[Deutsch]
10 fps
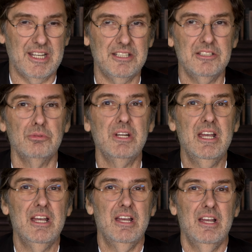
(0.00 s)
geht es nun
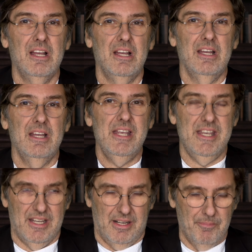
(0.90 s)

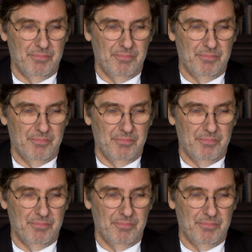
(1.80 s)
hier.